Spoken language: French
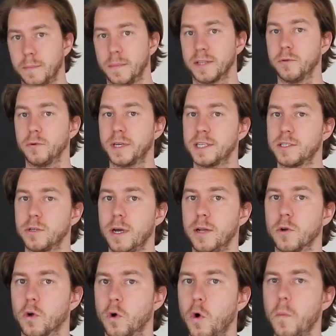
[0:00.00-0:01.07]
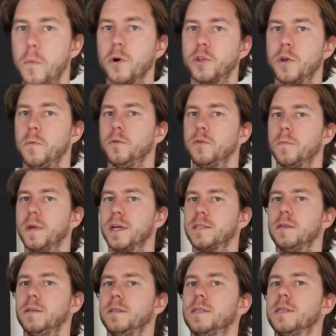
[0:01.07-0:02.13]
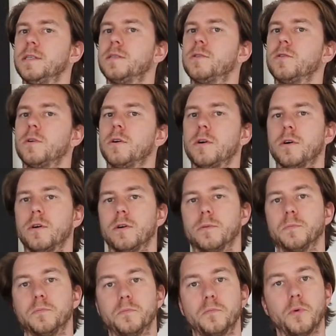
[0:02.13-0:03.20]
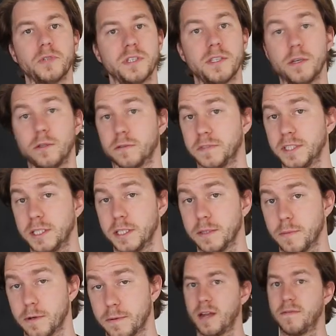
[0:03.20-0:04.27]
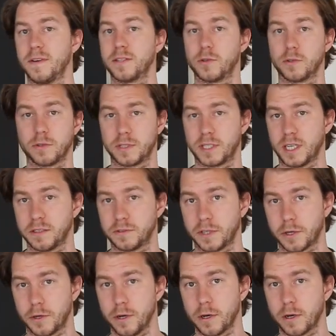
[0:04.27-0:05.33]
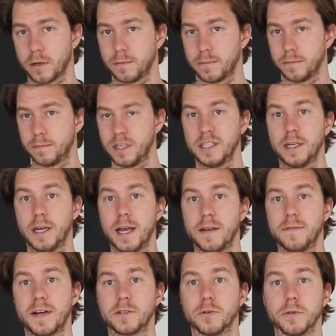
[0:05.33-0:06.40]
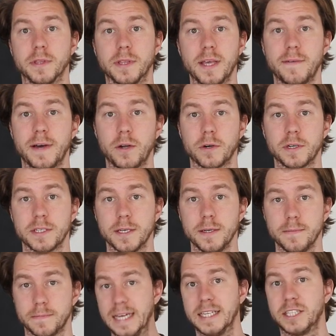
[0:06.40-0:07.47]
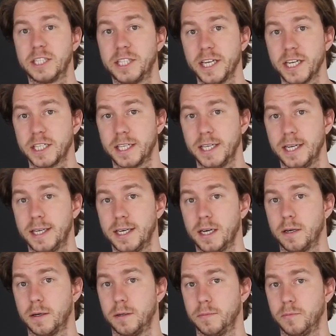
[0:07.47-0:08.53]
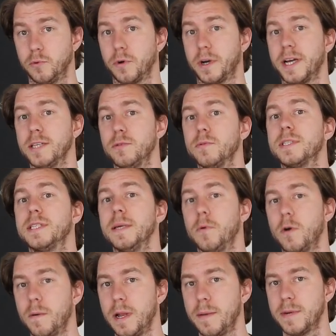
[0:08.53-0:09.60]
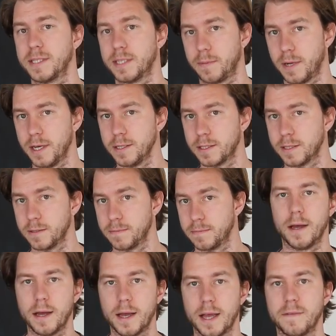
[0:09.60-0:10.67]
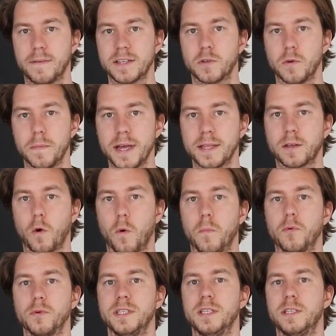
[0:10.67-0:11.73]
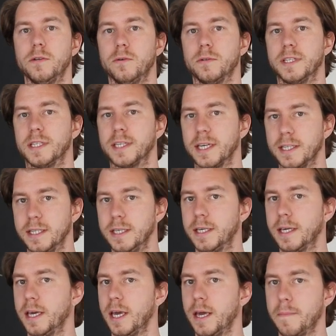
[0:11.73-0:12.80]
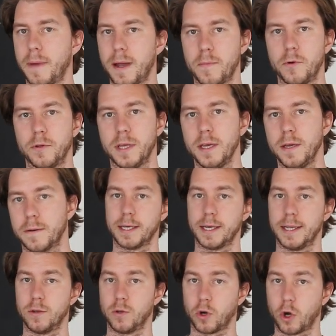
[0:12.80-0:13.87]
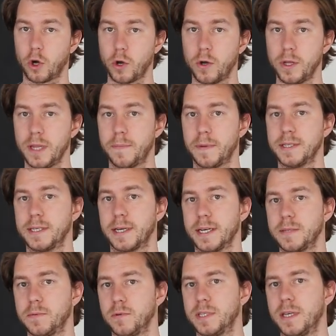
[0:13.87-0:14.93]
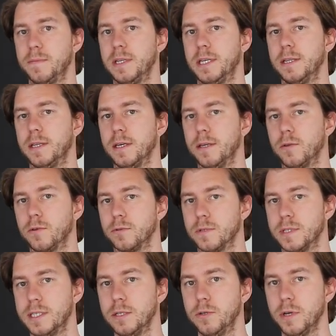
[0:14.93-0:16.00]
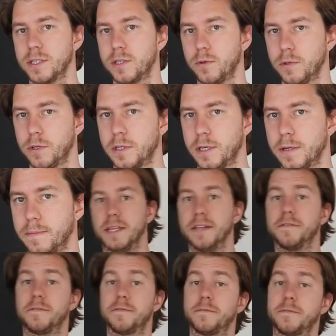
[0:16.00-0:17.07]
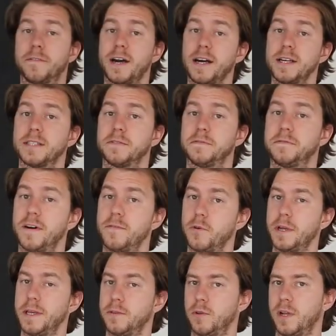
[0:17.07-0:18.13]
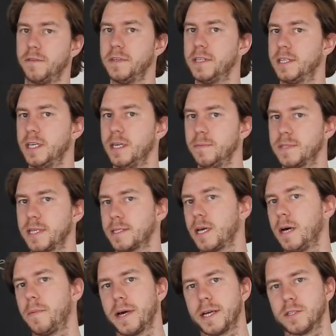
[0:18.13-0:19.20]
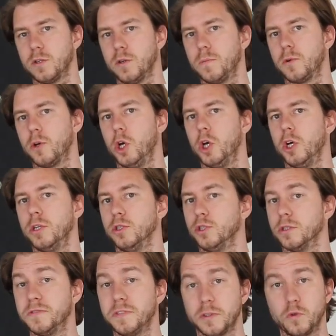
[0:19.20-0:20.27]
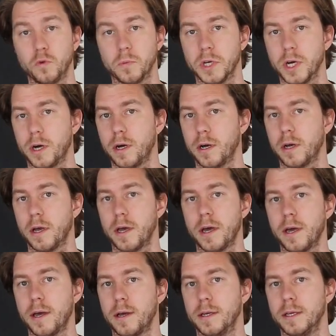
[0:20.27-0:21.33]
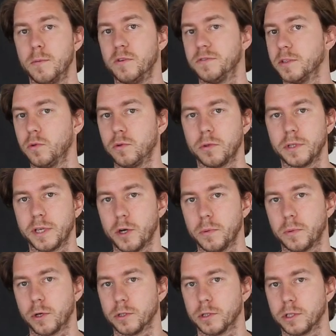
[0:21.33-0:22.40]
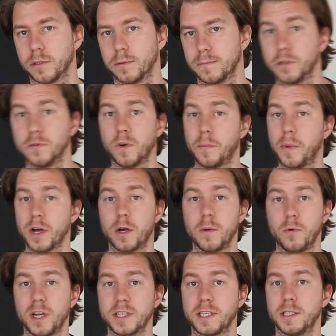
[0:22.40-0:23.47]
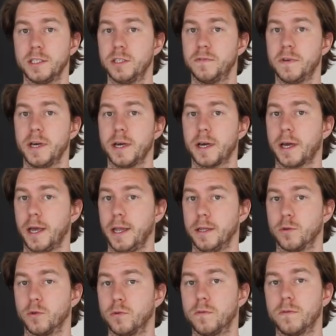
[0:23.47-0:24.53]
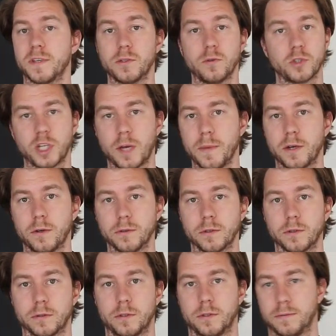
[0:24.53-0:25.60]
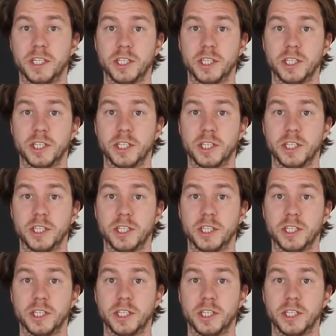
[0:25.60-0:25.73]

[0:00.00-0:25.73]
Maintenant, quel sera le comportement d'une personne qui se positionne en victime Elle va se sentir inférieure, elle va se dévaloriser, elle cherche quelqu'un pour résoudre ses problèmes à sa place, elle va se mettre en position d'être critiquée, malmenée, elle ne reconnaît pas ses responsabilités dans une situation donnée. Les phrases favorites de la victime, ça sera par exemple je fais tout bien et il me fait tout le temps des reproches. Je ne vois pas comment la satisfaire, elle est de toute façon jamais contente.